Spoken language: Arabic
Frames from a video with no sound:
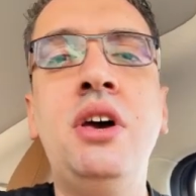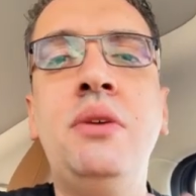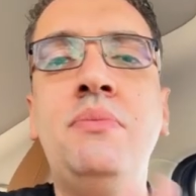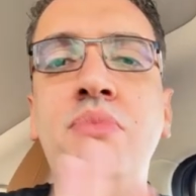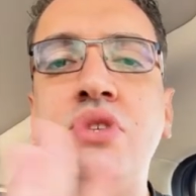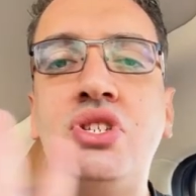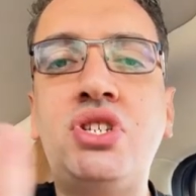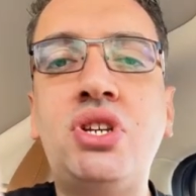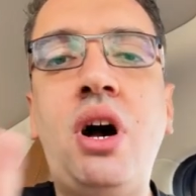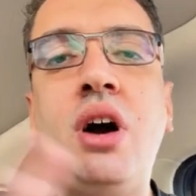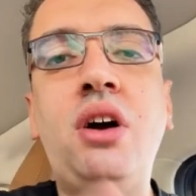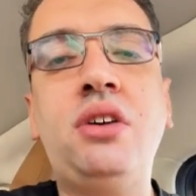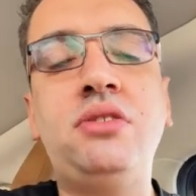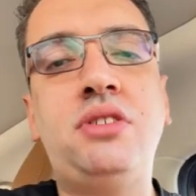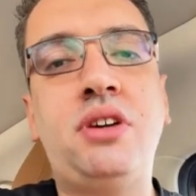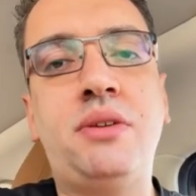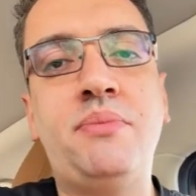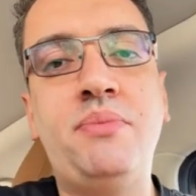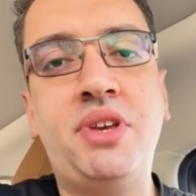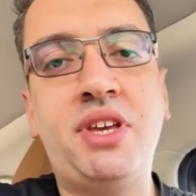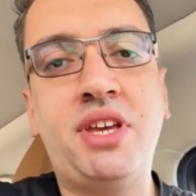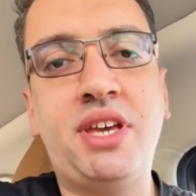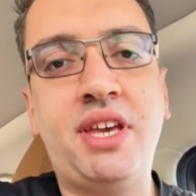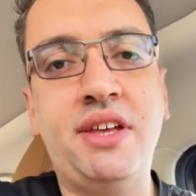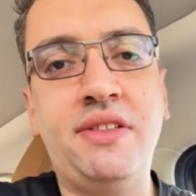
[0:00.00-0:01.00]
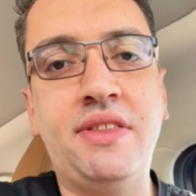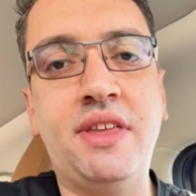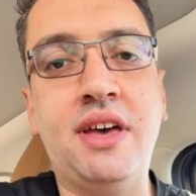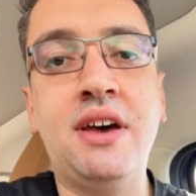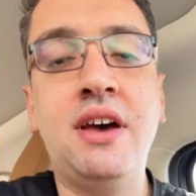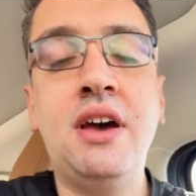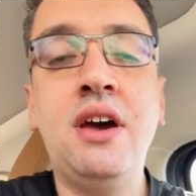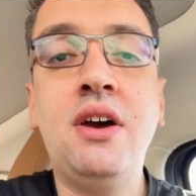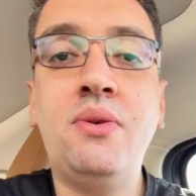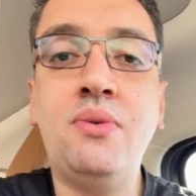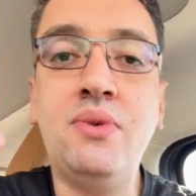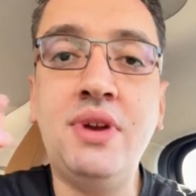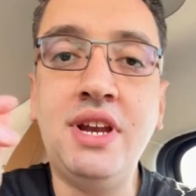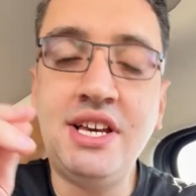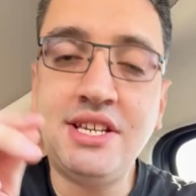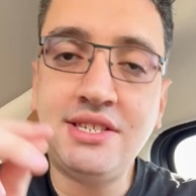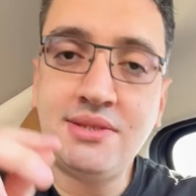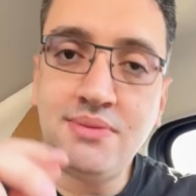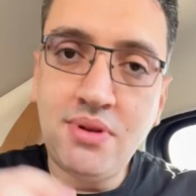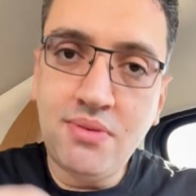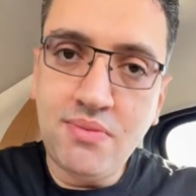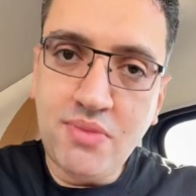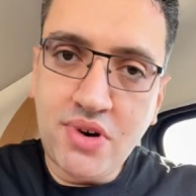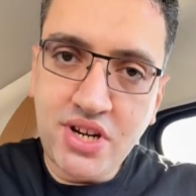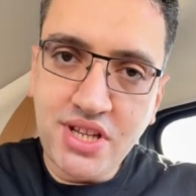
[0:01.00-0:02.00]
مش أكتر من كده
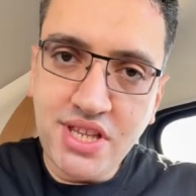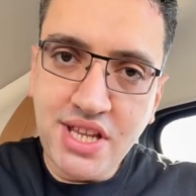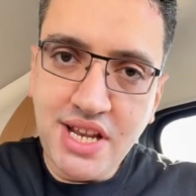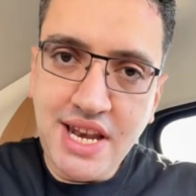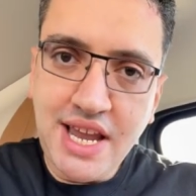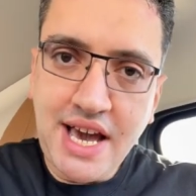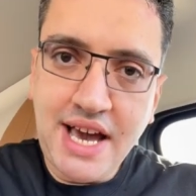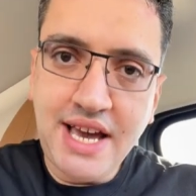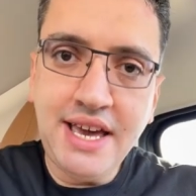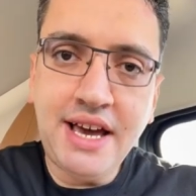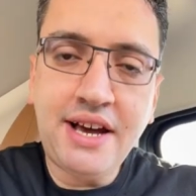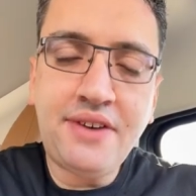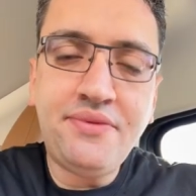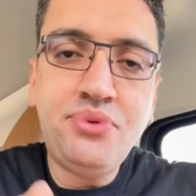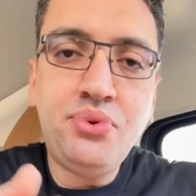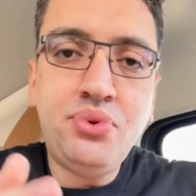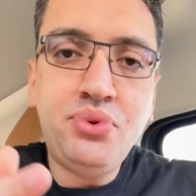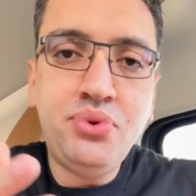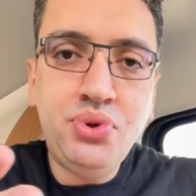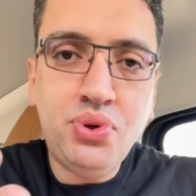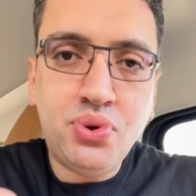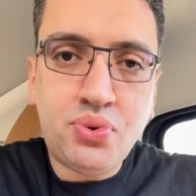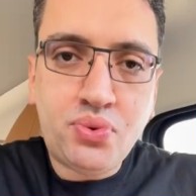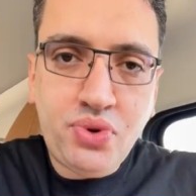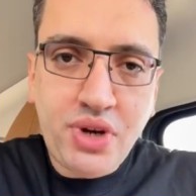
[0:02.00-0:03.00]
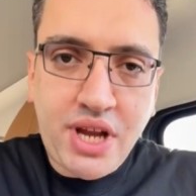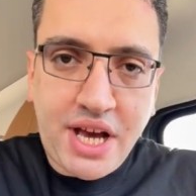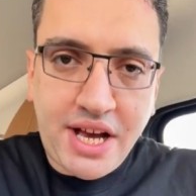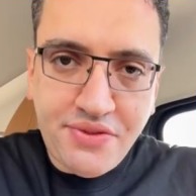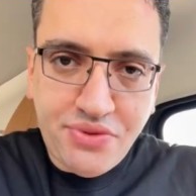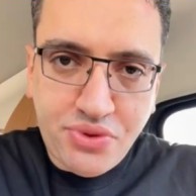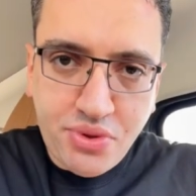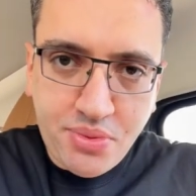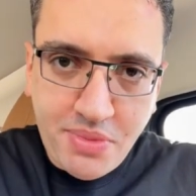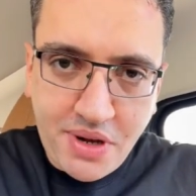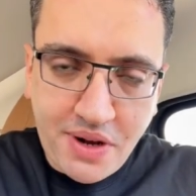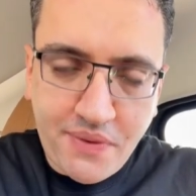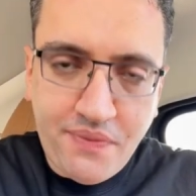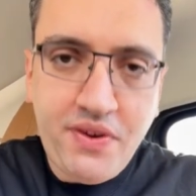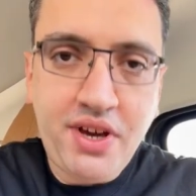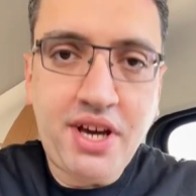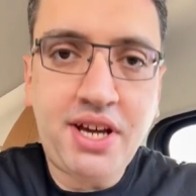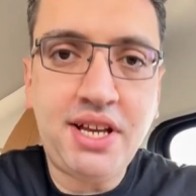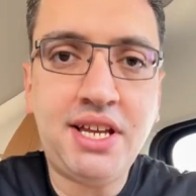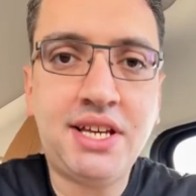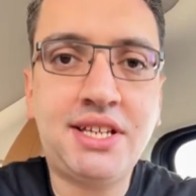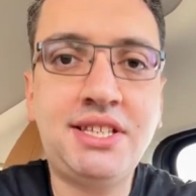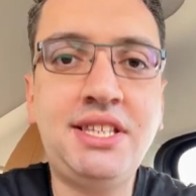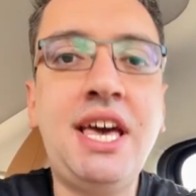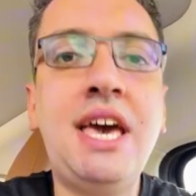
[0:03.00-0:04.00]
ولازم المريض اللي هياخده يكون عنده
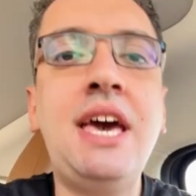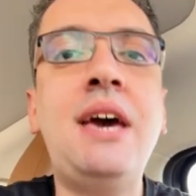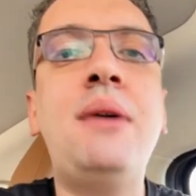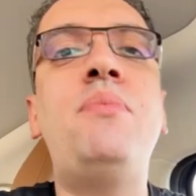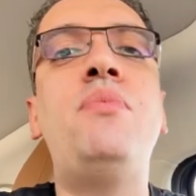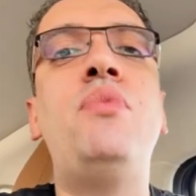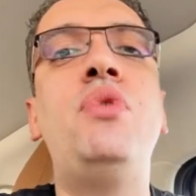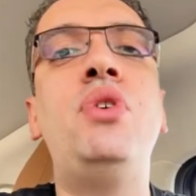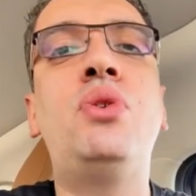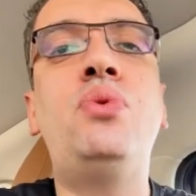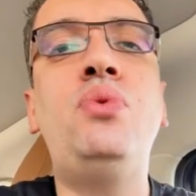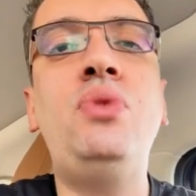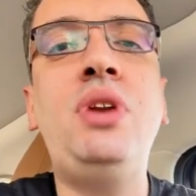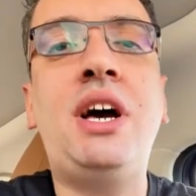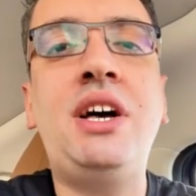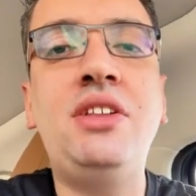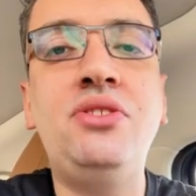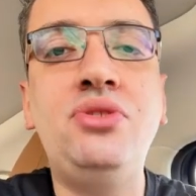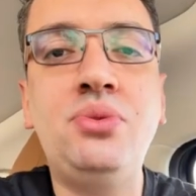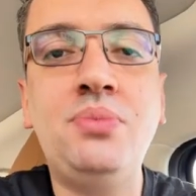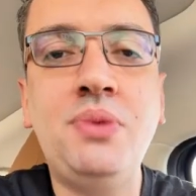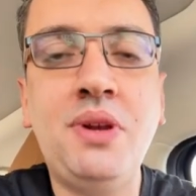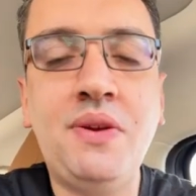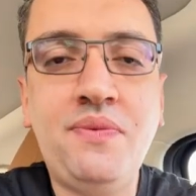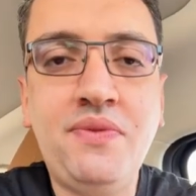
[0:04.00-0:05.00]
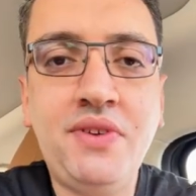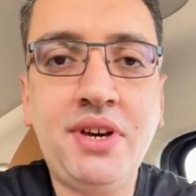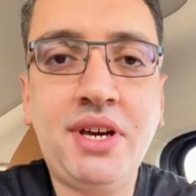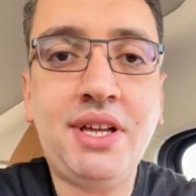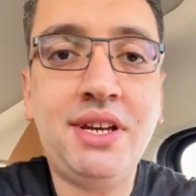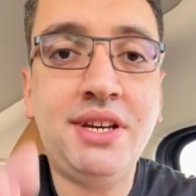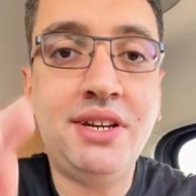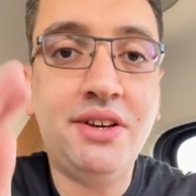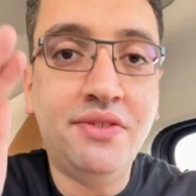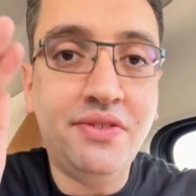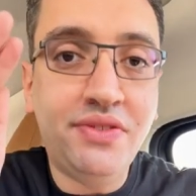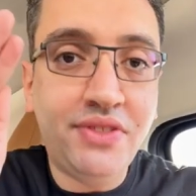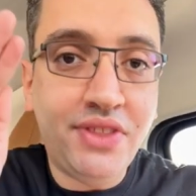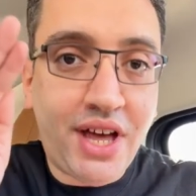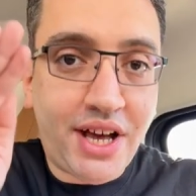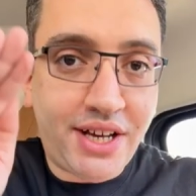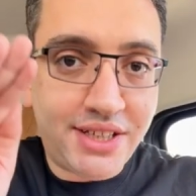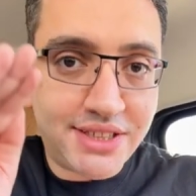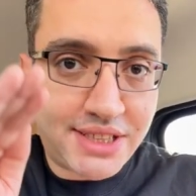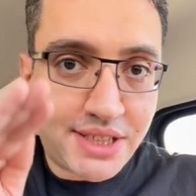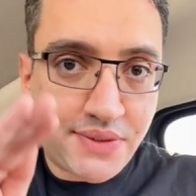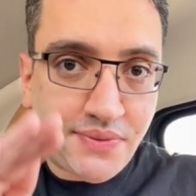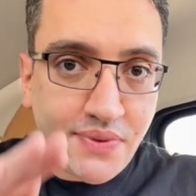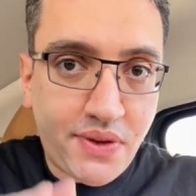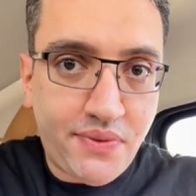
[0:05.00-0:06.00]
بالفعل اكتئاب ويكون عنده بالفعل
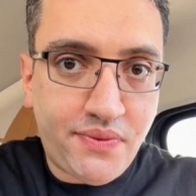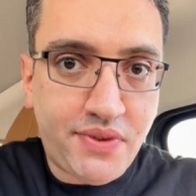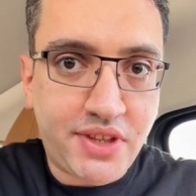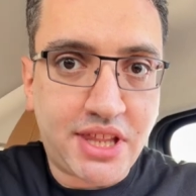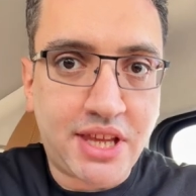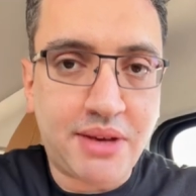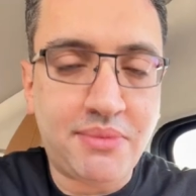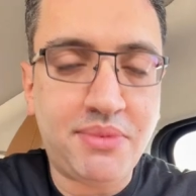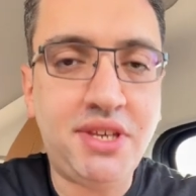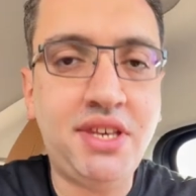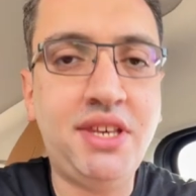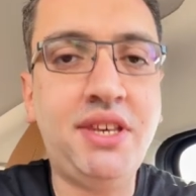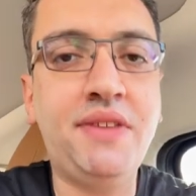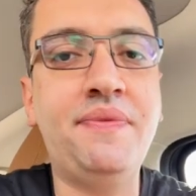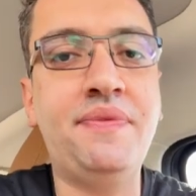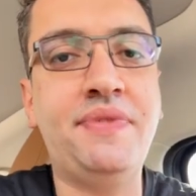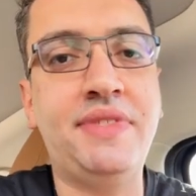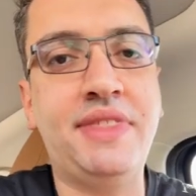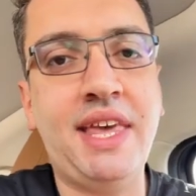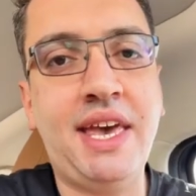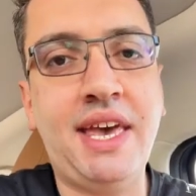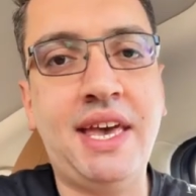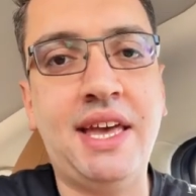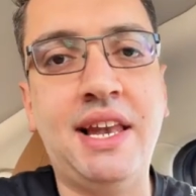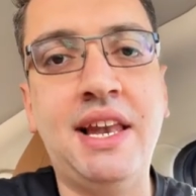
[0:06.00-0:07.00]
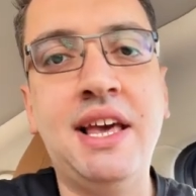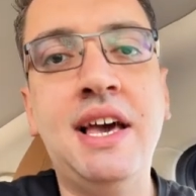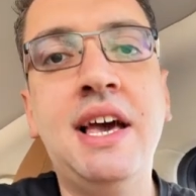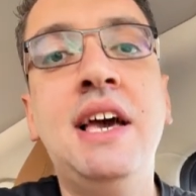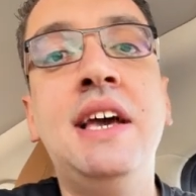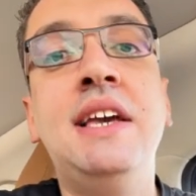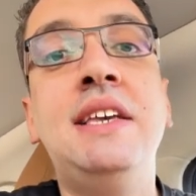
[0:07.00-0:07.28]
نقص في فيتامين د